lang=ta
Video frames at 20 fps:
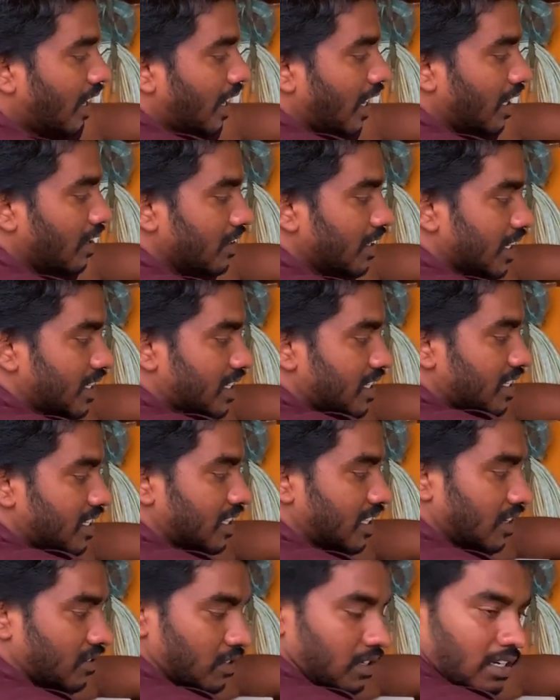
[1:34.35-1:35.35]
இது வந்து எஸ்டிசி
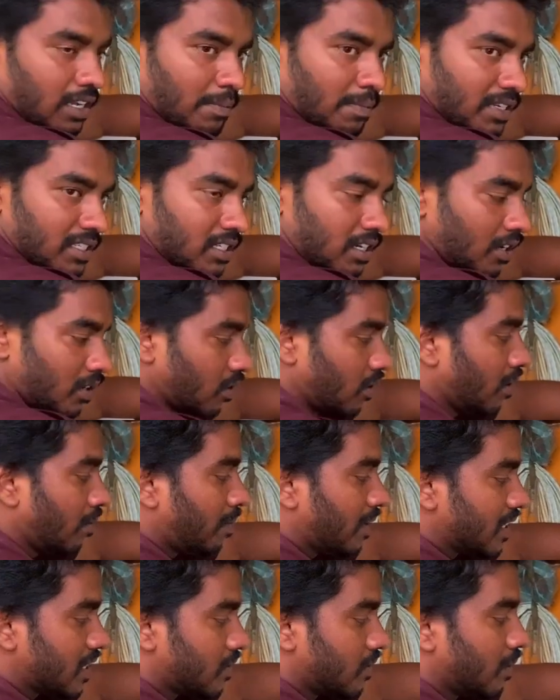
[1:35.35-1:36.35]
தௌசண்ட் டெம்பரேச்சர் கண்ட்ரோலர்
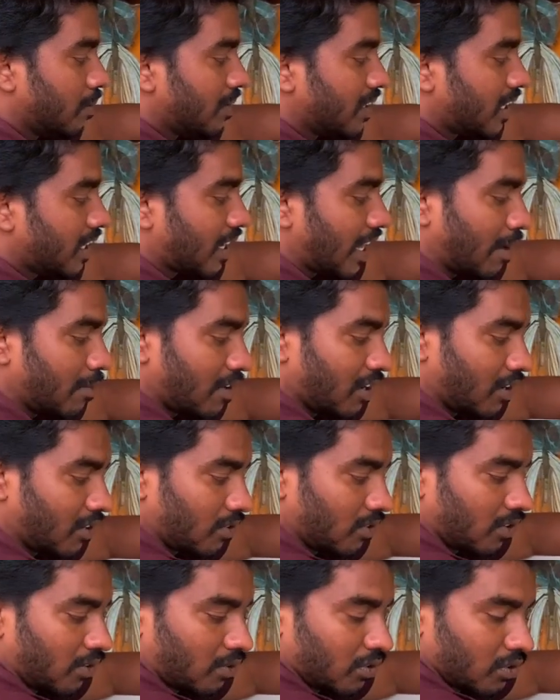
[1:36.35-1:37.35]
ப்ளஸ் வந்து பார்த்தீங்கன்னா டைமர்
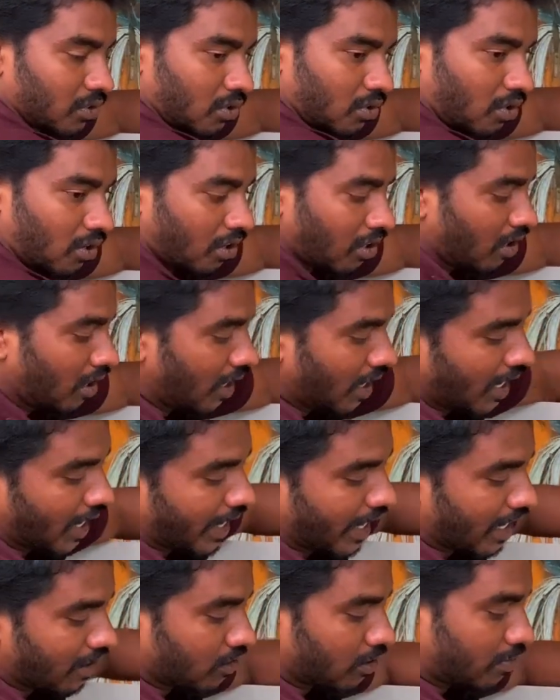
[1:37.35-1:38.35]
கண்ட்ரோலர் கொடுத்துருக்கோம்
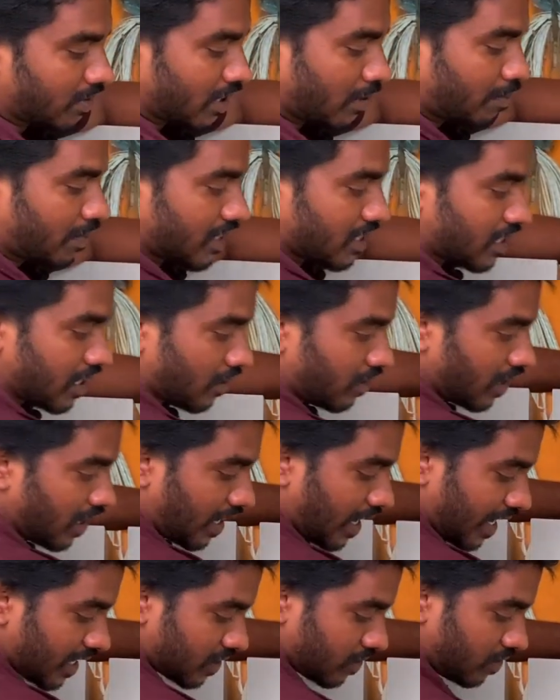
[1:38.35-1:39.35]
இதில் வந்து பார்த்தீங்கன்னா பெருசாக வந்து
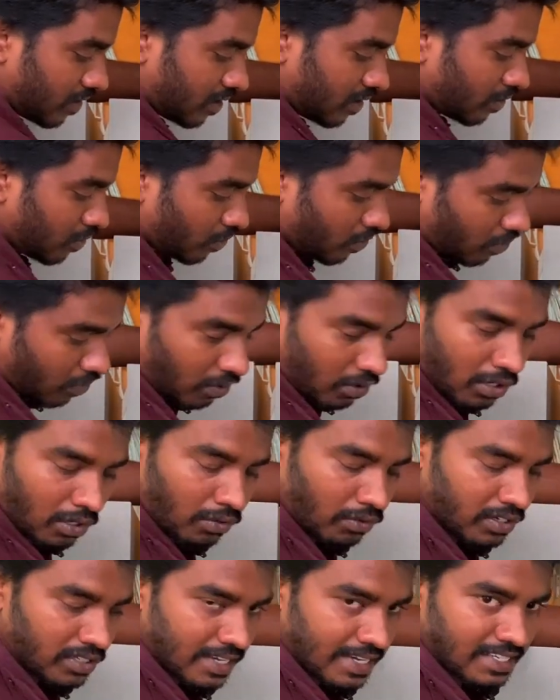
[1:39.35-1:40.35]
கிளாஸ் வந்து ஒன்றுக்கு
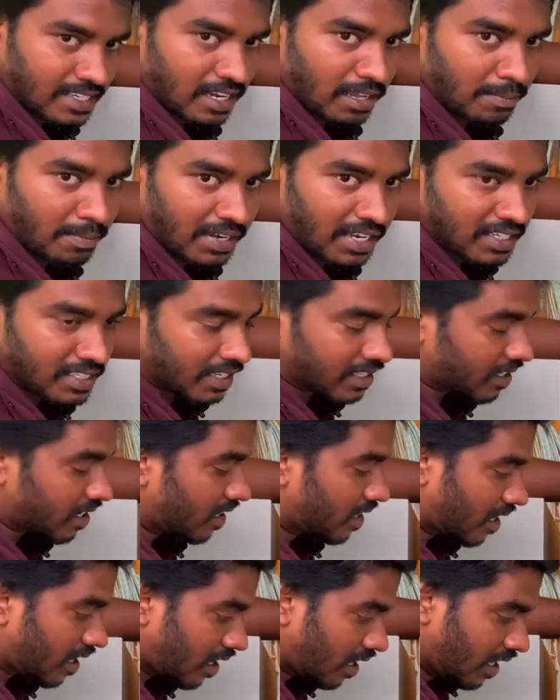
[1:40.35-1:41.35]
ஒன்று சைஸில் பெரிய
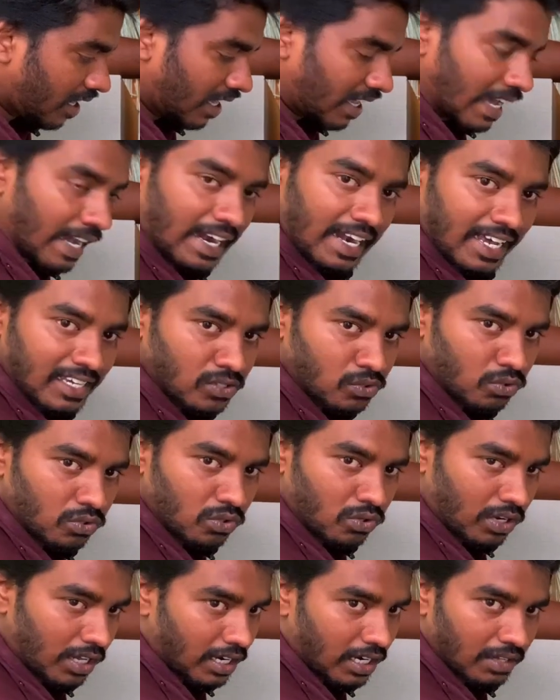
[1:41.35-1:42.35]
சைஸில் தான் கிளாஸ்
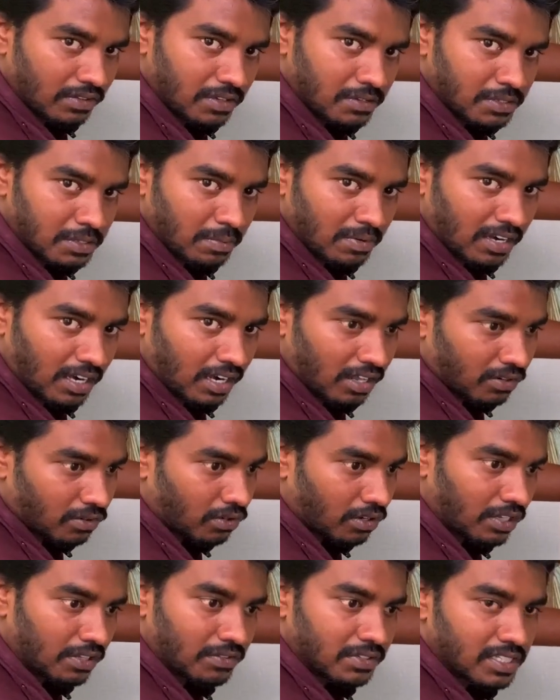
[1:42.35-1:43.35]
கொடுத்துருக்கோம் அதனால் வந்து விசிபிள்
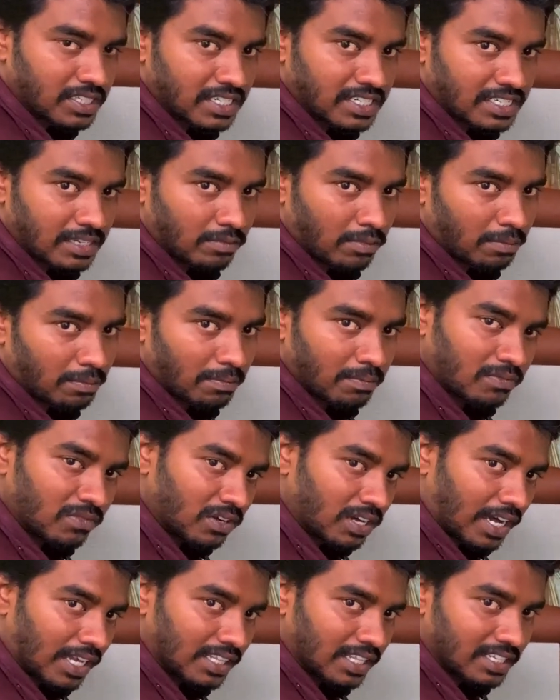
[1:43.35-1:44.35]
நல்லாயிருக்கும் இது வந்து சிக்ஸ் எம்எம்
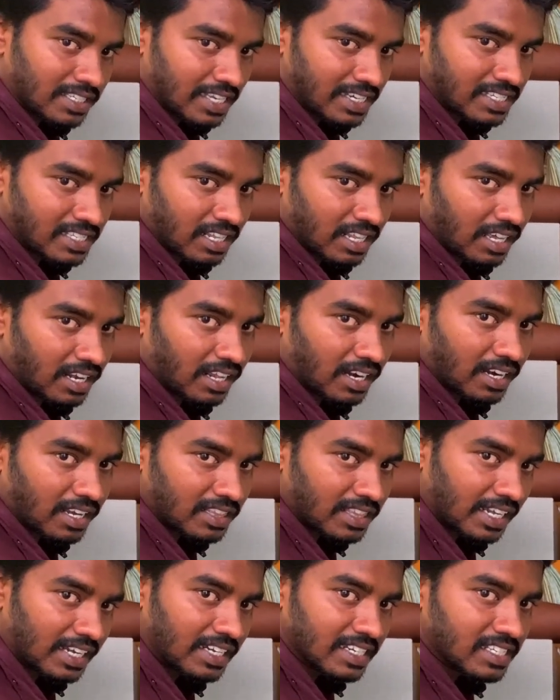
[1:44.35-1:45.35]
அந்த சைஸ் இருக்கிற
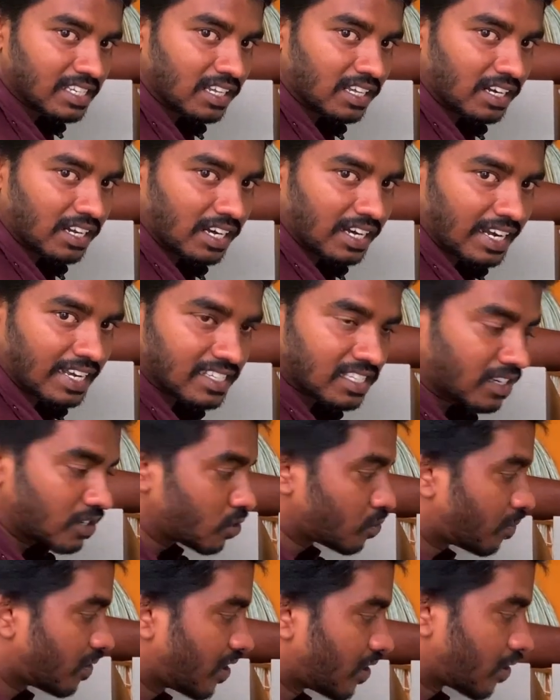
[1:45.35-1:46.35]
திக்னஸில் இருக்கிற கிளாஸ் தான்
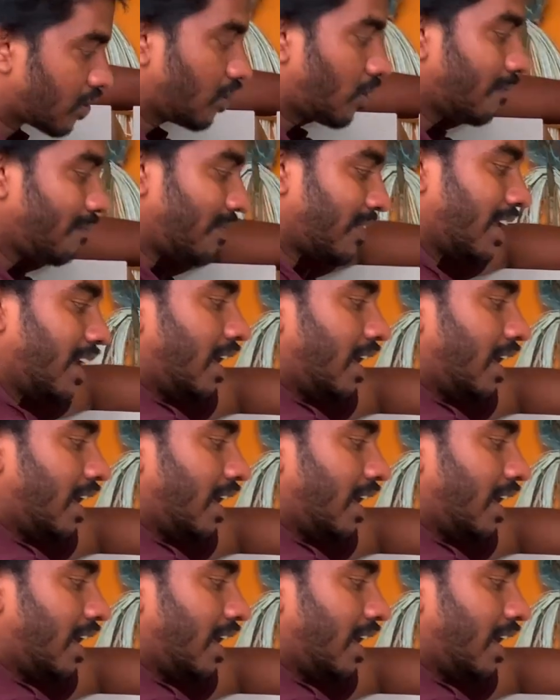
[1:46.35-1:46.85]
யூஸ் பண்ணிட்டு இருக்கோம்